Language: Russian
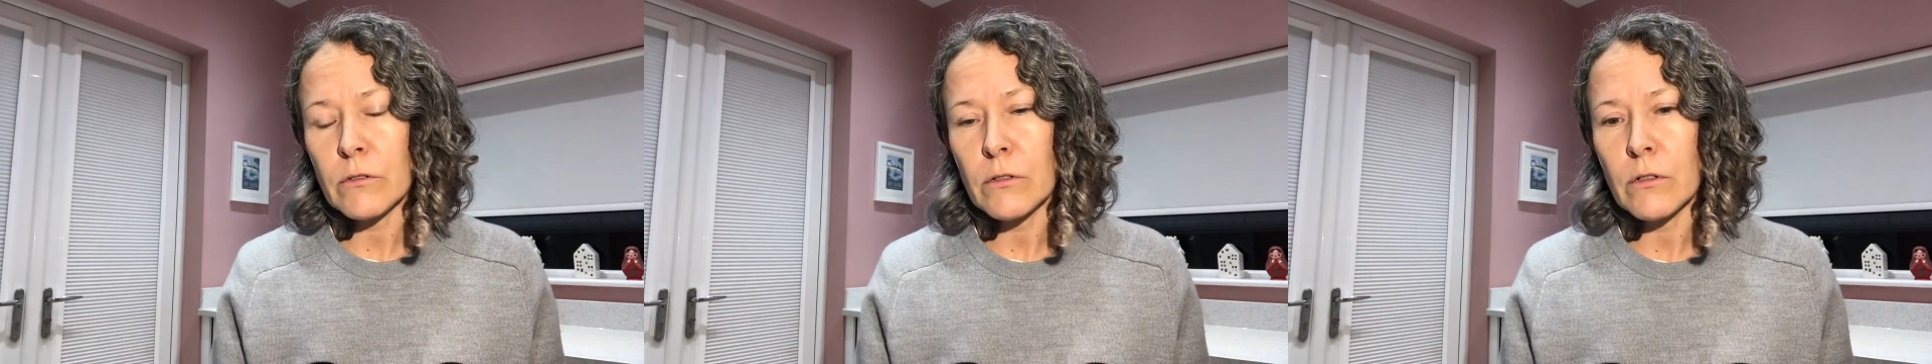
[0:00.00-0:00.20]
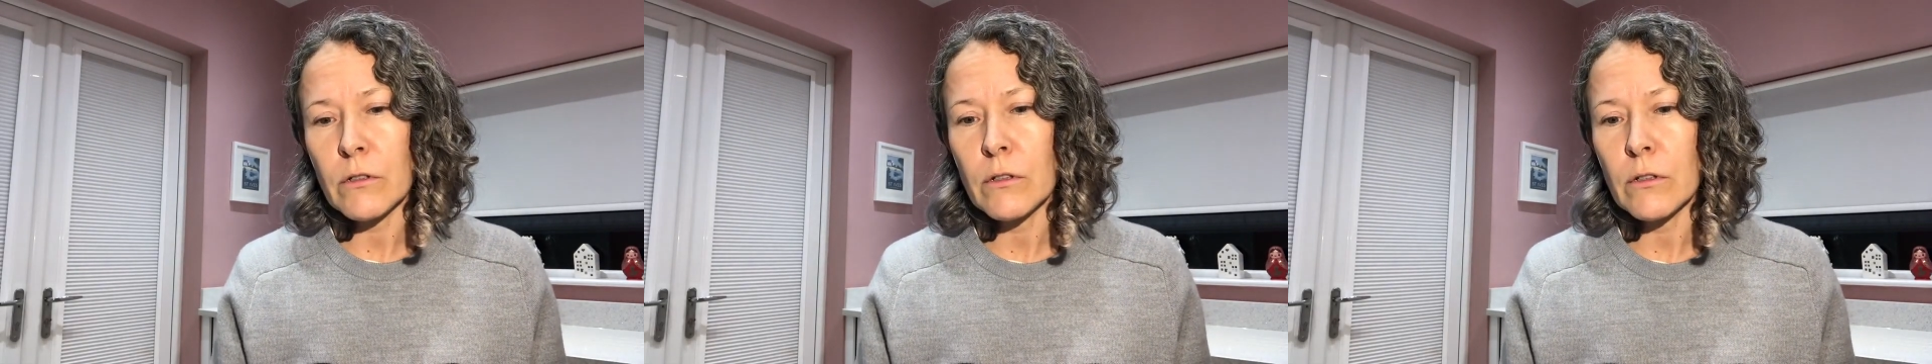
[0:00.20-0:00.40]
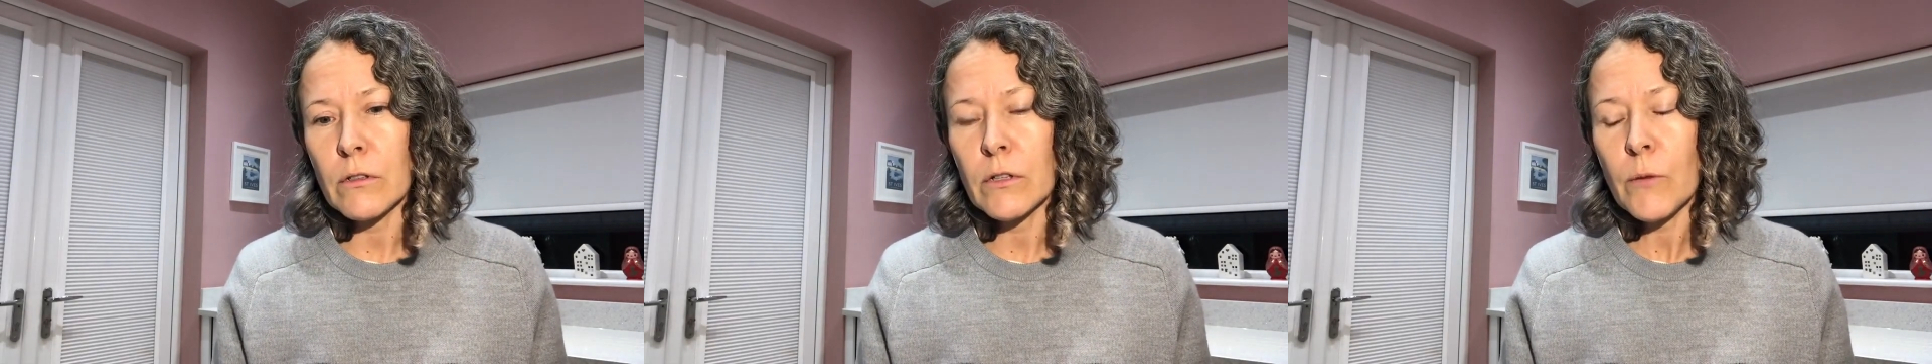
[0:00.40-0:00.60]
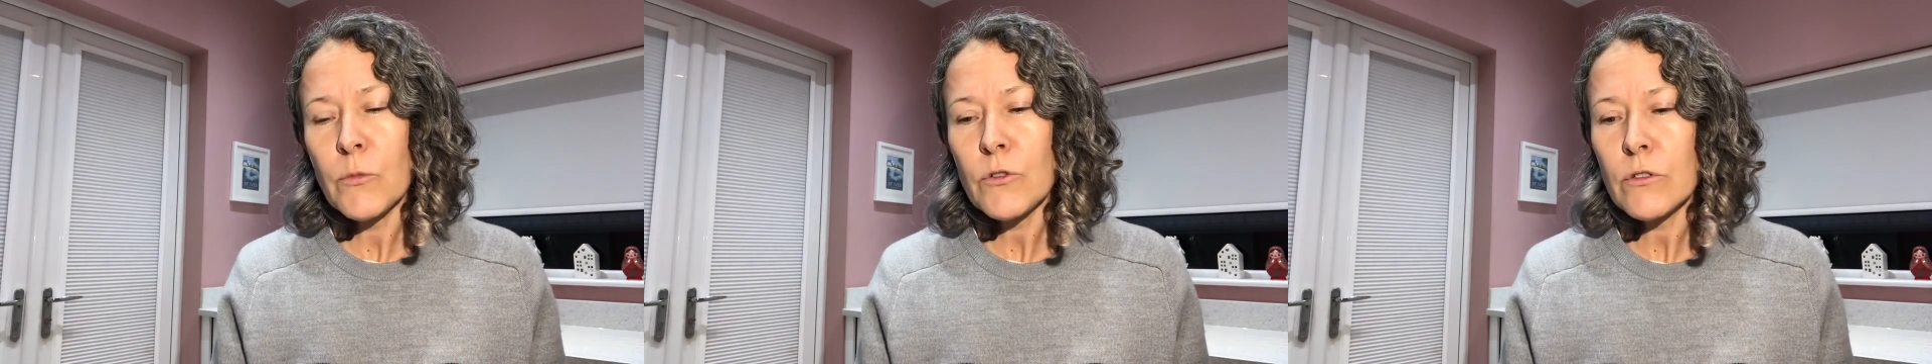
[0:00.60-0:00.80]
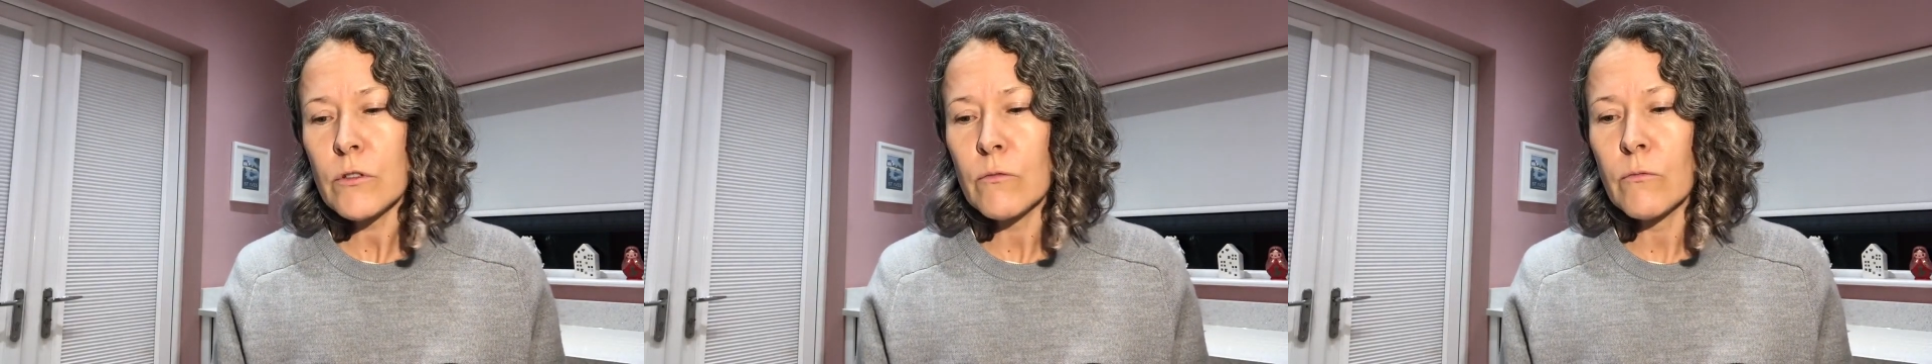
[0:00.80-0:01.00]
Э,
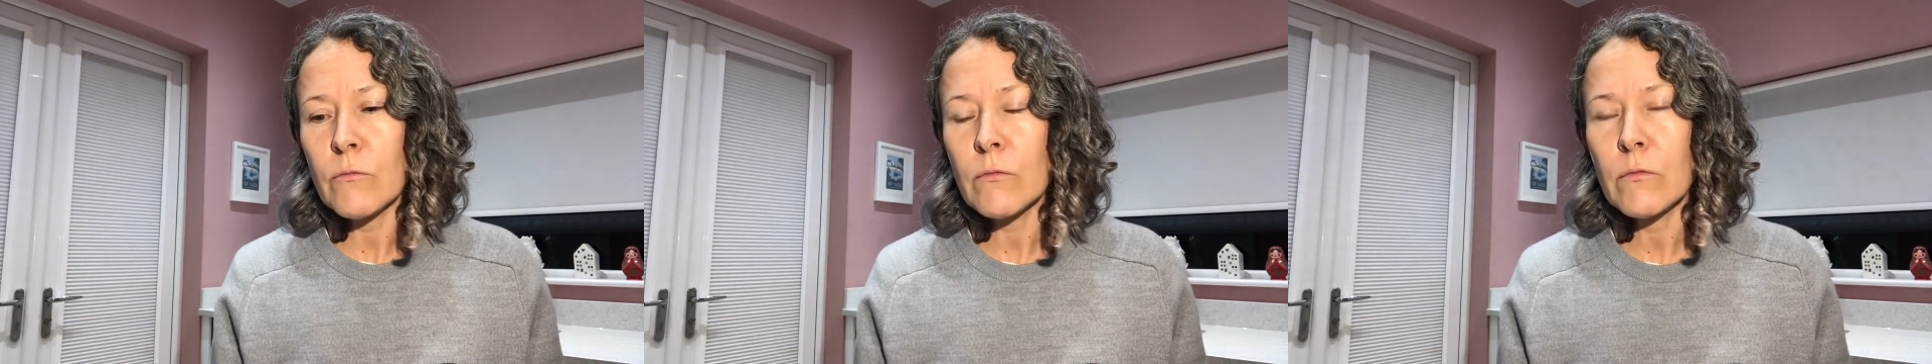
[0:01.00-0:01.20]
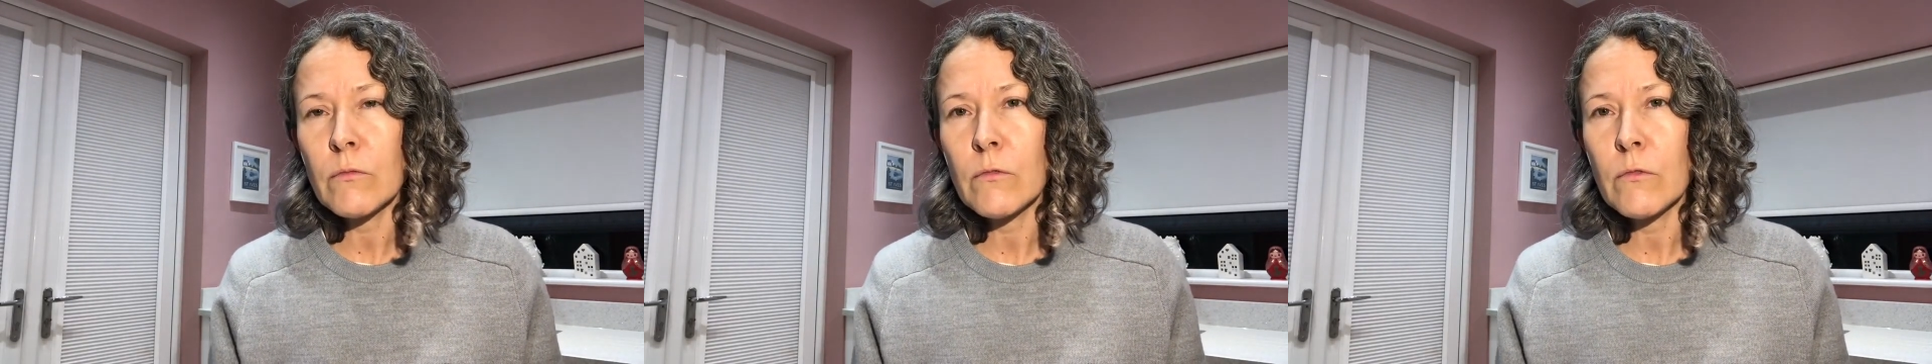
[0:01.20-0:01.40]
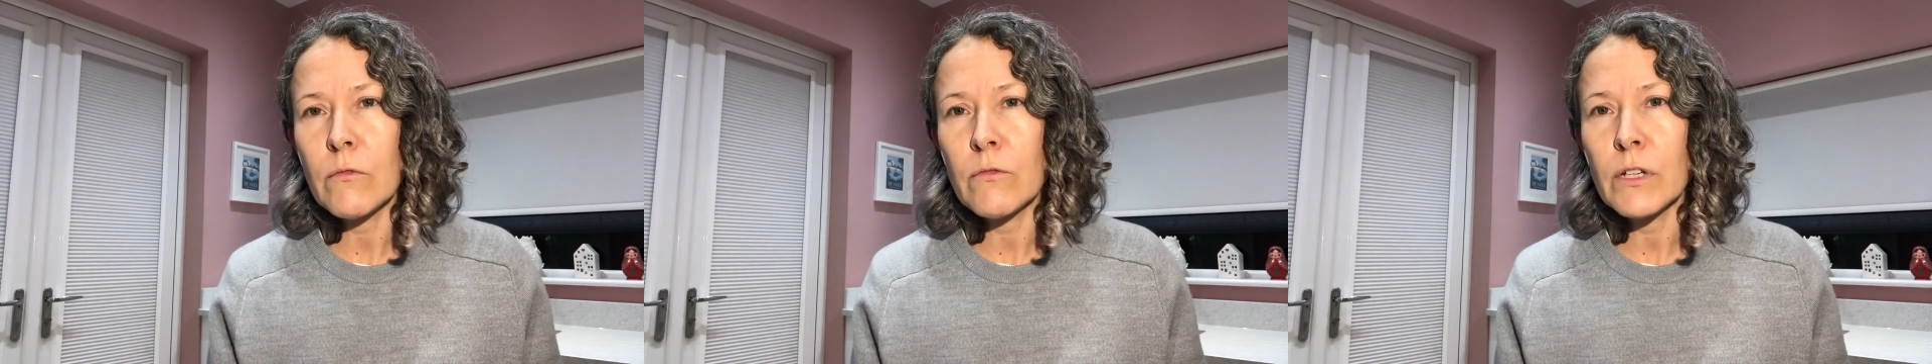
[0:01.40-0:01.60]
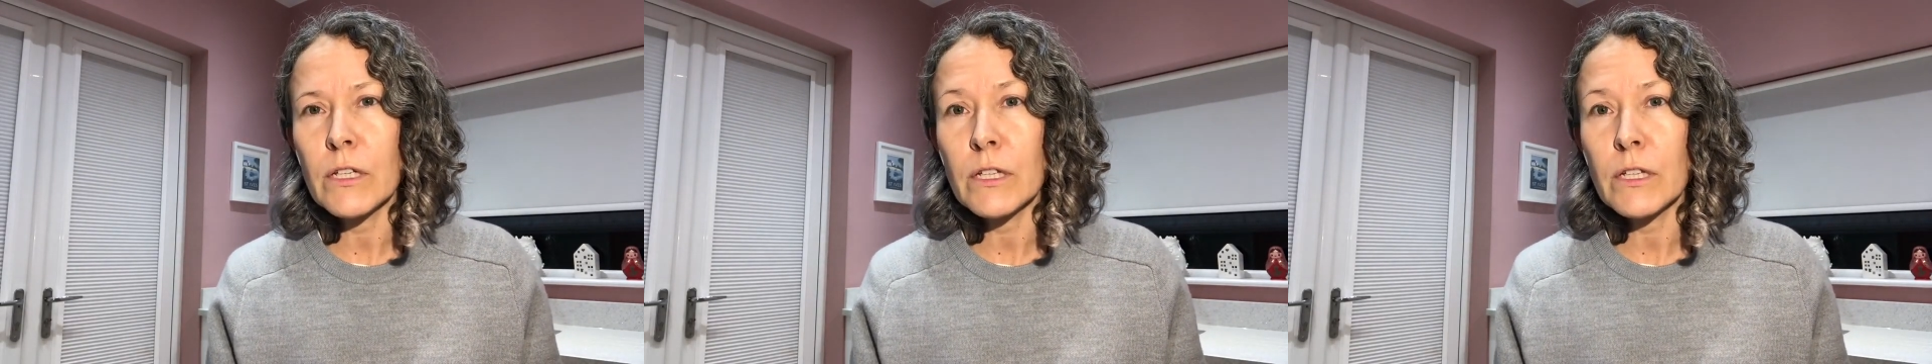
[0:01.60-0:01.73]
допустим, вы